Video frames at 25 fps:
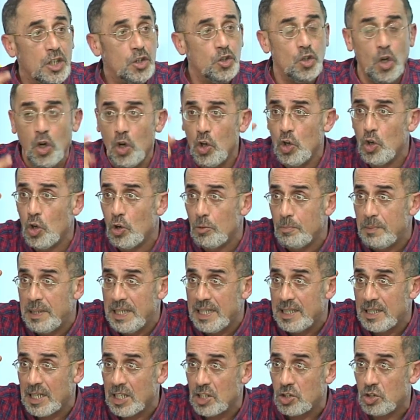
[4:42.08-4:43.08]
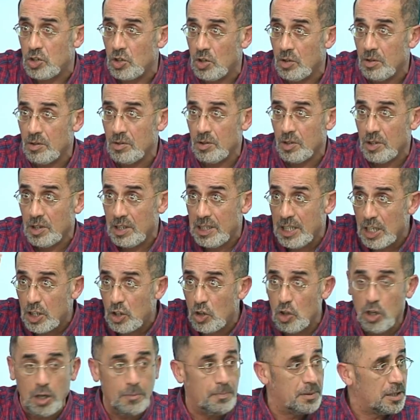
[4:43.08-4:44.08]
دون لوبليغاسيون لي
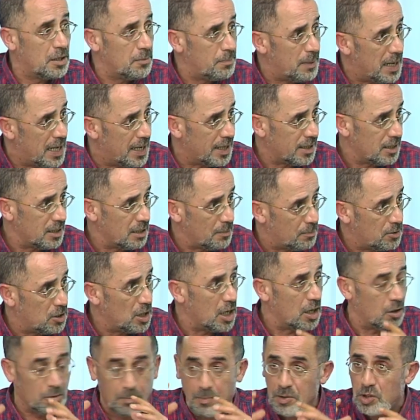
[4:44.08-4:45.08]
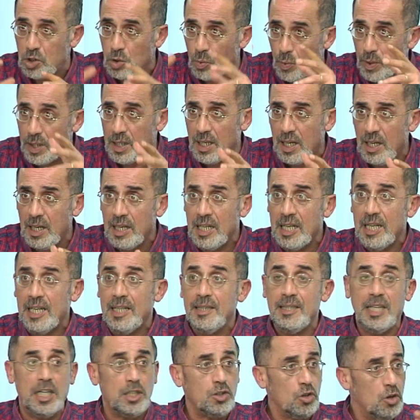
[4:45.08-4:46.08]
كلوب كبار نبداو بشويه
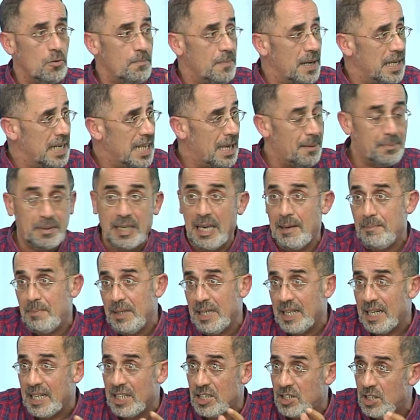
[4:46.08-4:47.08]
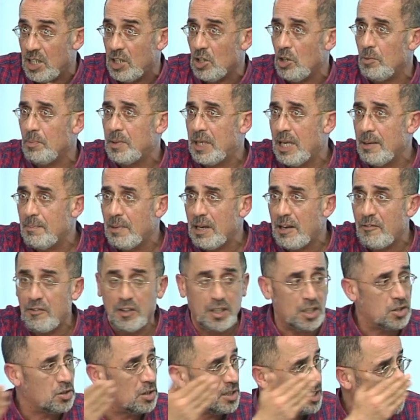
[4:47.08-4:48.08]
نعطوه ملاعب كبيره يسيرهم كيما لا
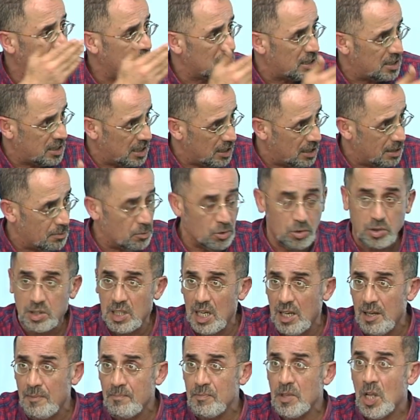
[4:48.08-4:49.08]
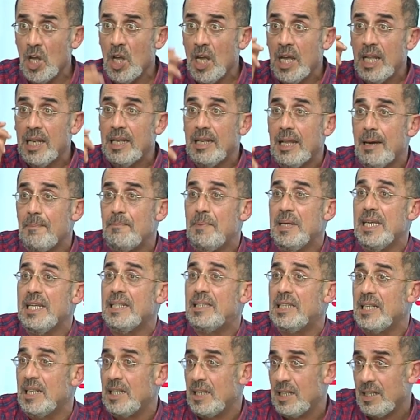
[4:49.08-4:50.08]
فيديراسيون سيدي موسى لا
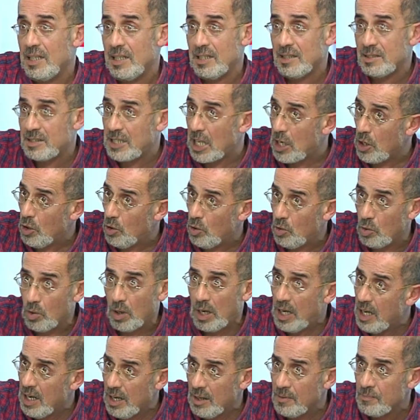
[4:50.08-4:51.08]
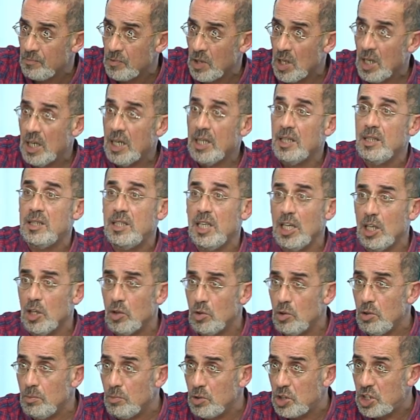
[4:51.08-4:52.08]
بيتري نطلعوها
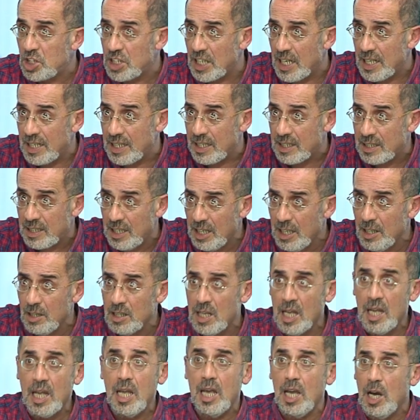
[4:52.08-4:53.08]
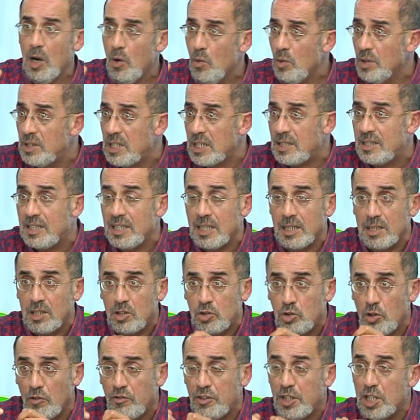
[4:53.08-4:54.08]
نديروا المشتركين او
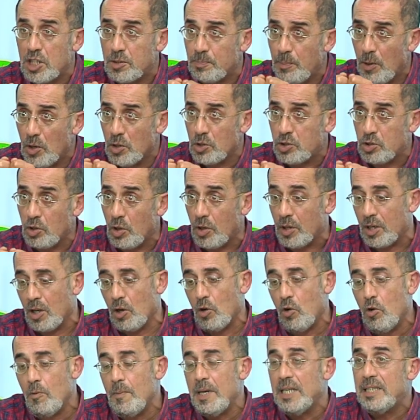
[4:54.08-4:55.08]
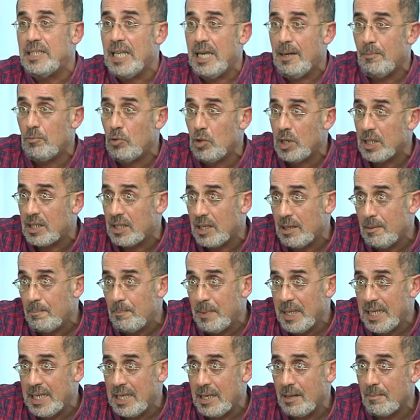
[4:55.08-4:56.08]
تشوف دي سبونسور هما يدعموا لك
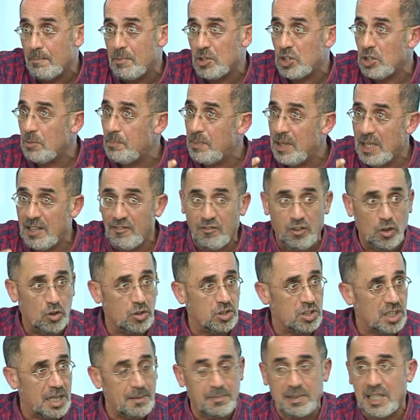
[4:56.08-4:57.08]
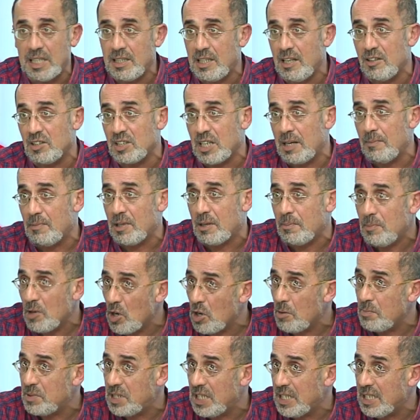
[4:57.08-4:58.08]
البي باش البي في يسحب 30 يسحب لك
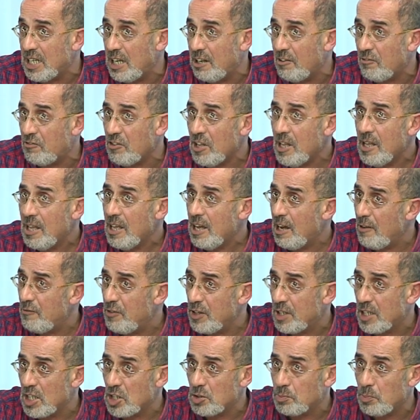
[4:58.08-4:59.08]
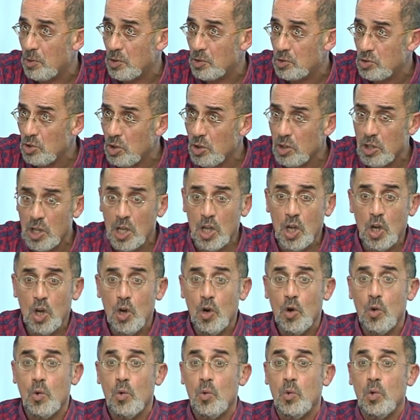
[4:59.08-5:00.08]
150000 افيك سبونسور
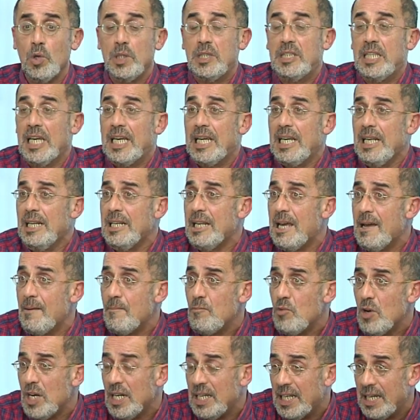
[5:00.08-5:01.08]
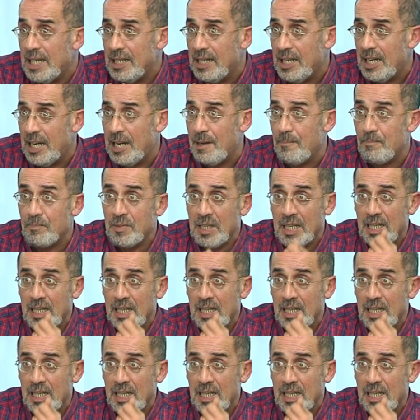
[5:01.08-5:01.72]
وتدخل اموال على العام